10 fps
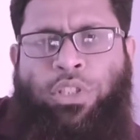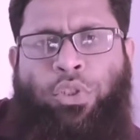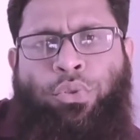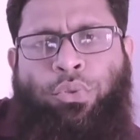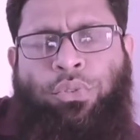ওই
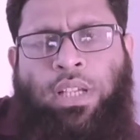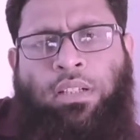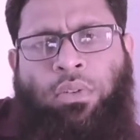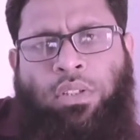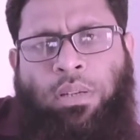যে শুরুতে
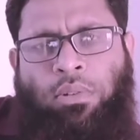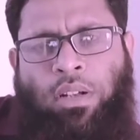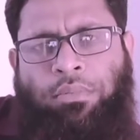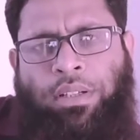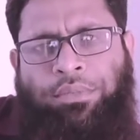একটা কথা
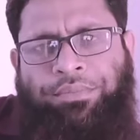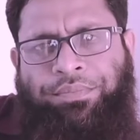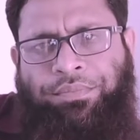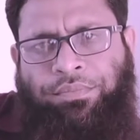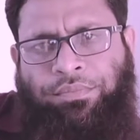বললাম না
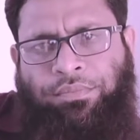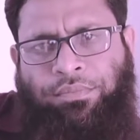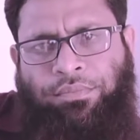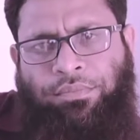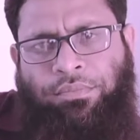
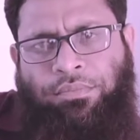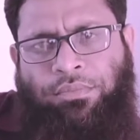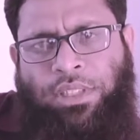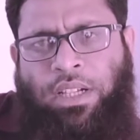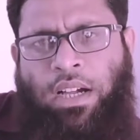
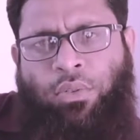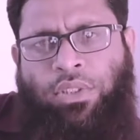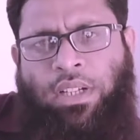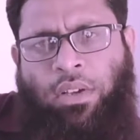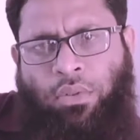যে কারণ
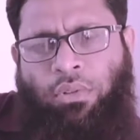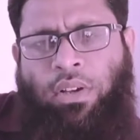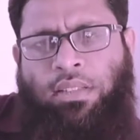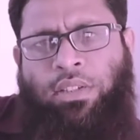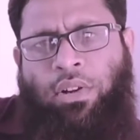ছাড়া কোনো
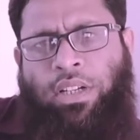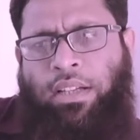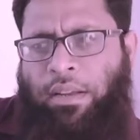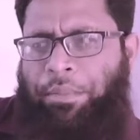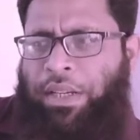কাজই ঘটে
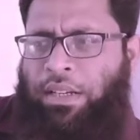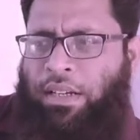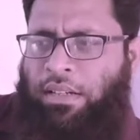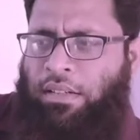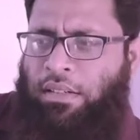না এটা
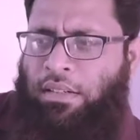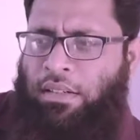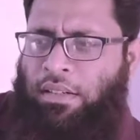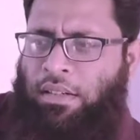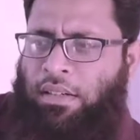বিজ্ঞান
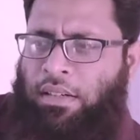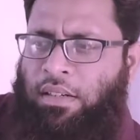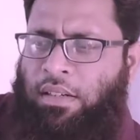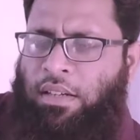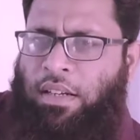
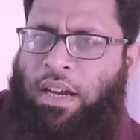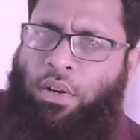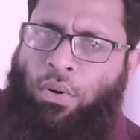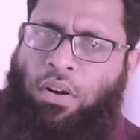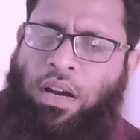
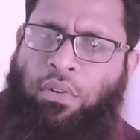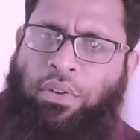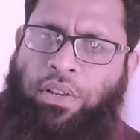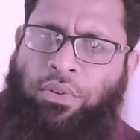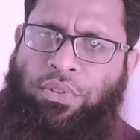আর
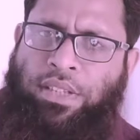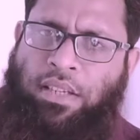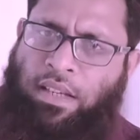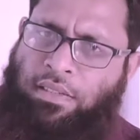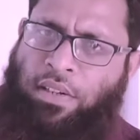অকারণেও যে
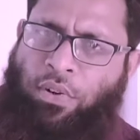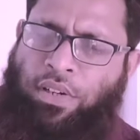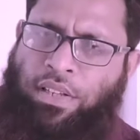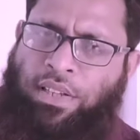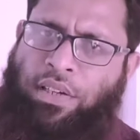কাজটা
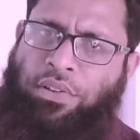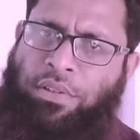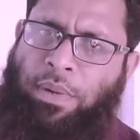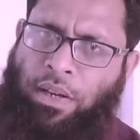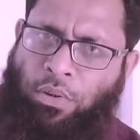ঘটে সেটা
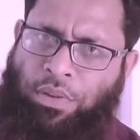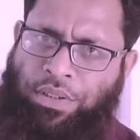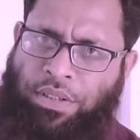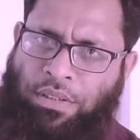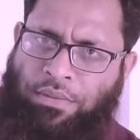হচ্ছে
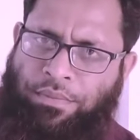ভালোবাসা